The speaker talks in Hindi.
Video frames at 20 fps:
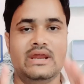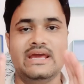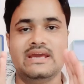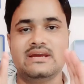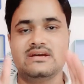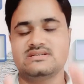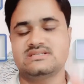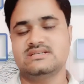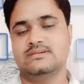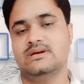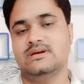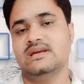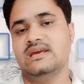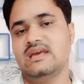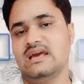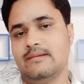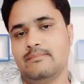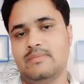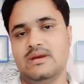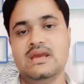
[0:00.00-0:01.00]
है कस्टमर के
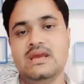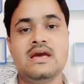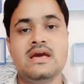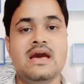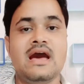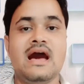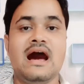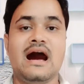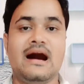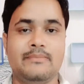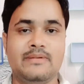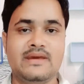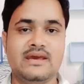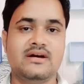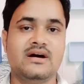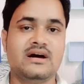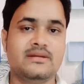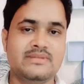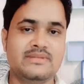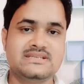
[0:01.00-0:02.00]
यहाँ पे आपके
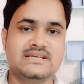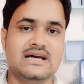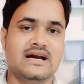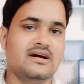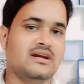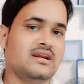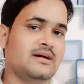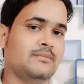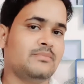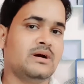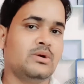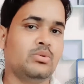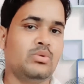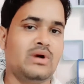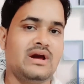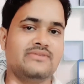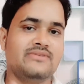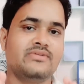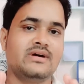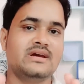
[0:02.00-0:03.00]
घर में जाकर आपका
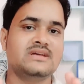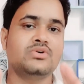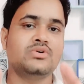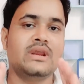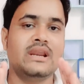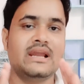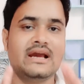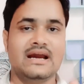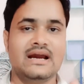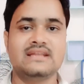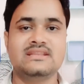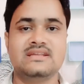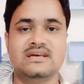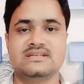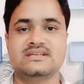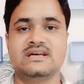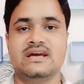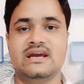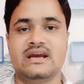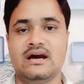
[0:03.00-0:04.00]
वाईफाई जो है लगा
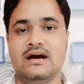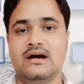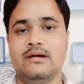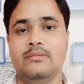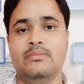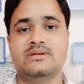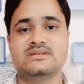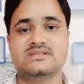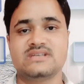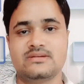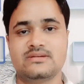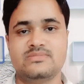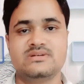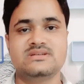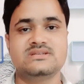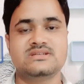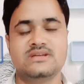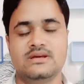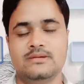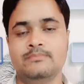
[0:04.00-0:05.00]
दिया जाएगा अब
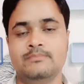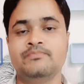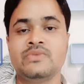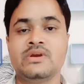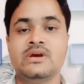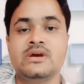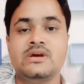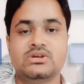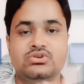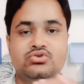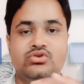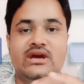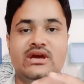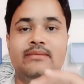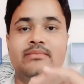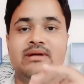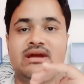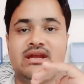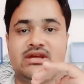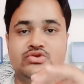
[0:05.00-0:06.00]
सर्विस टीम जो है
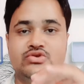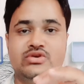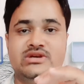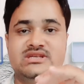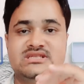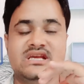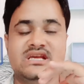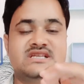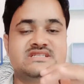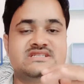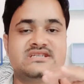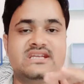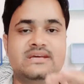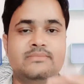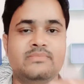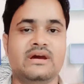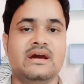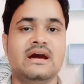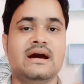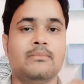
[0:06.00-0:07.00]
हमारा जो है सेल्स
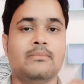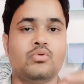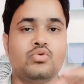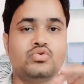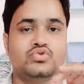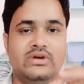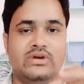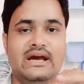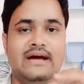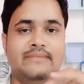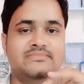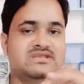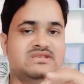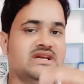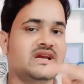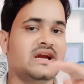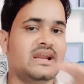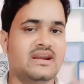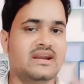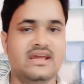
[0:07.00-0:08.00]
टीम है आपको जो है
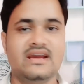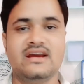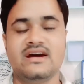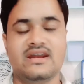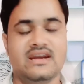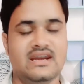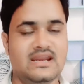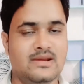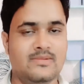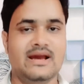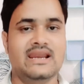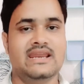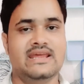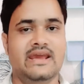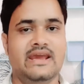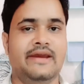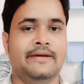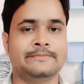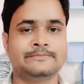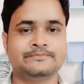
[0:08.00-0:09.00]
आपसे कंटेक्ट करने वाली
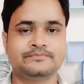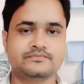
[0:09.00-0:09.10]
है